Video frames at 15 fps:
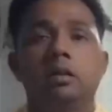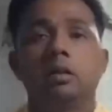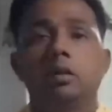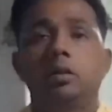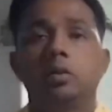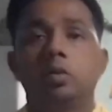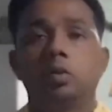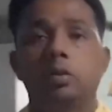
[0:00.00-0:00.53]

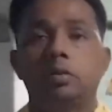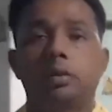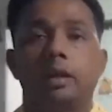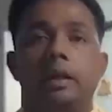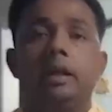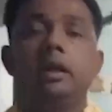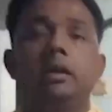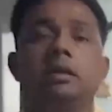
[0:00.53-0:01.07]
ইউথকে
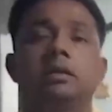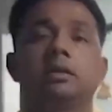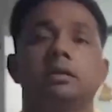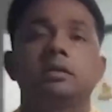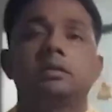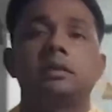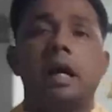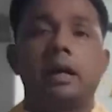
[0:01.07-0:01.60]

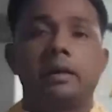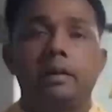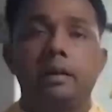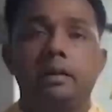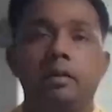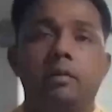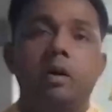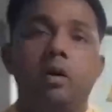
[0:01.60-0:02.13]
চাকরি
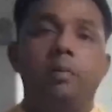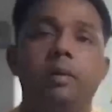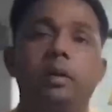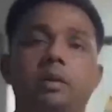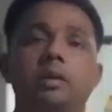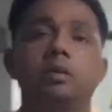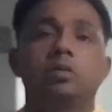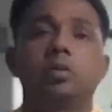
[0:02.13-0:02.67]
দেওয়া হবে
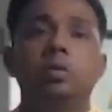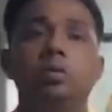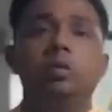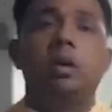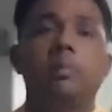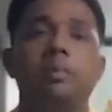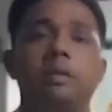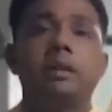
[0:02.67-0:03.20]
কিন্তু
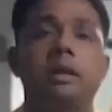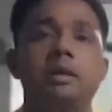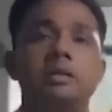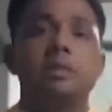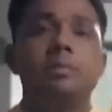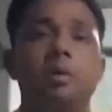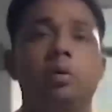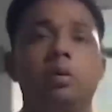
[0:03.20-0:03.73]
আমরা দেখেছি
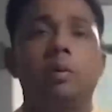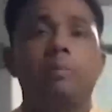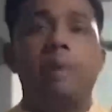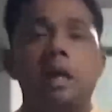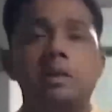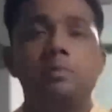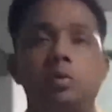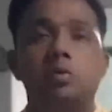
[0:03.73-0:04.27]
বিগত
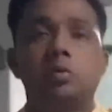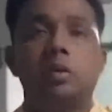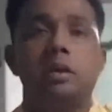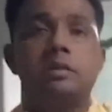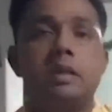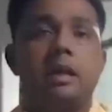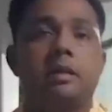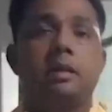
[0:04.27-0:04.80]
পাঁচ বছরে
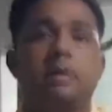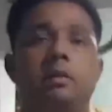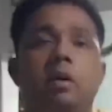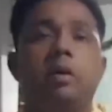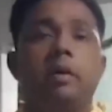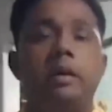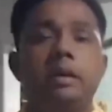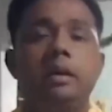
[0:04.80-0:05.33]
চাকরি দেওয়া
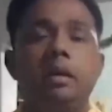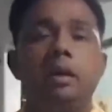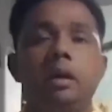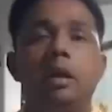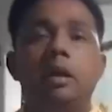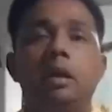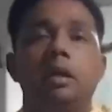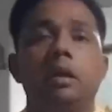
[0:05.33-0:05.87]
হয়নি
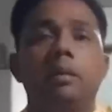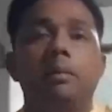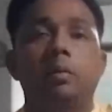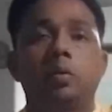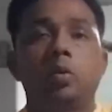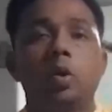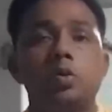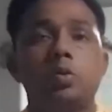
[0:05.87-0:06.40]
এবং
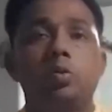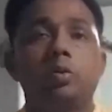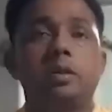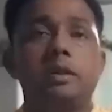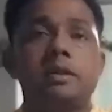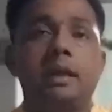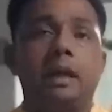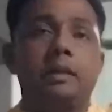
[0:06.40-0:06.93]
দশ
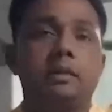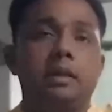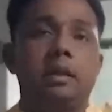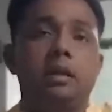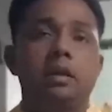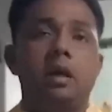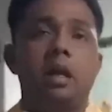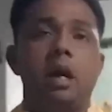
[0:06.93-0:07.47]
কোটির জায়গাতে
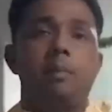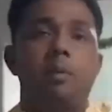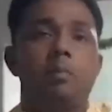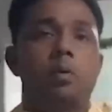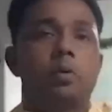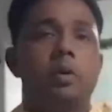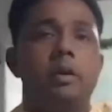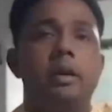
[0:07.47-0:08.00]
আমার
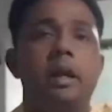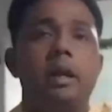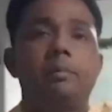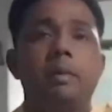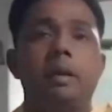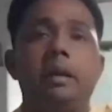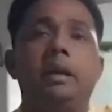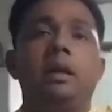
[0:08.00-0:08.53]
মনে হয়
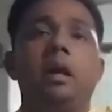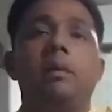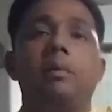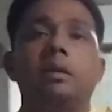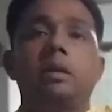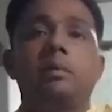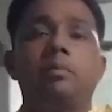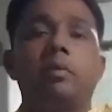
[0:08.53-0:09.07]
একবারেই
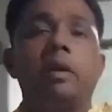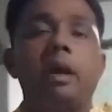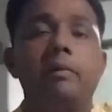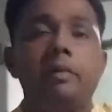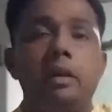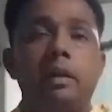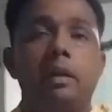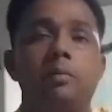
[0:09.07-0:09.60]
আমাদের
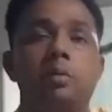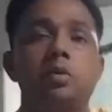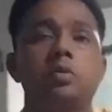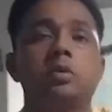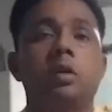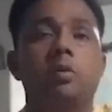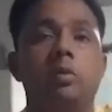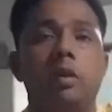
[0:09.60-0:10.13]
বরাকভ্যালিকে
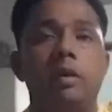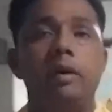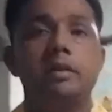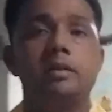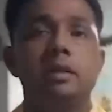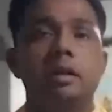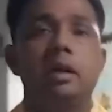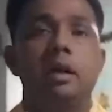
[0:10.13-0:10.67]
বঞ্চিত করা
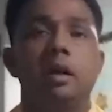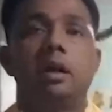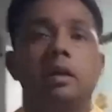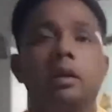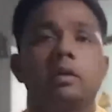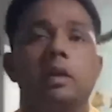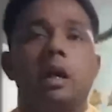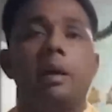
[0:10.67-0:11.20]
হয়েছে
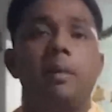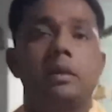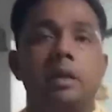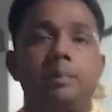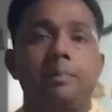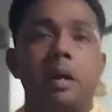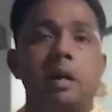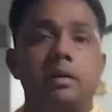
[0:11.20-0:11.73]
কিন্তু আমাদের
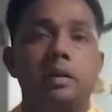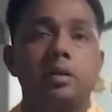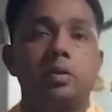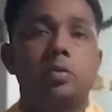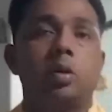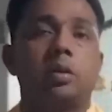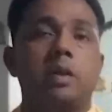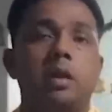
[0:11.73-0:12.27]
পার্টির
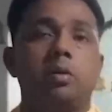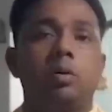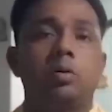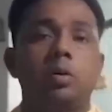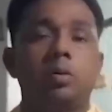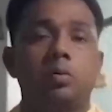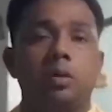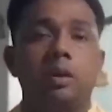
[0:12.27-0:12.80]
সরকার
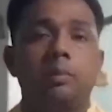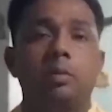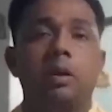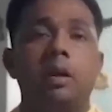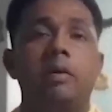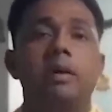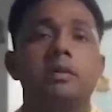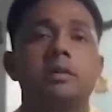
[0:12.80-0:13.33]
গঠন করলে বলা
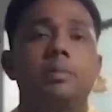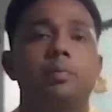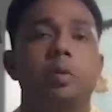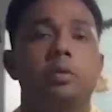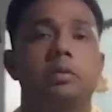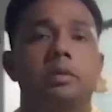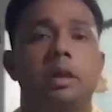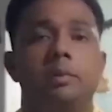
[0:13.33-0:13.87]
হয়েছে
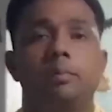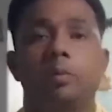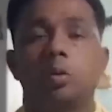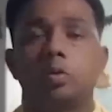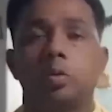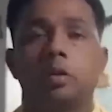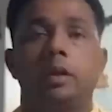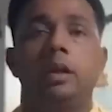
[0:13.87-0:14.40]
প্রত্যেক বছরে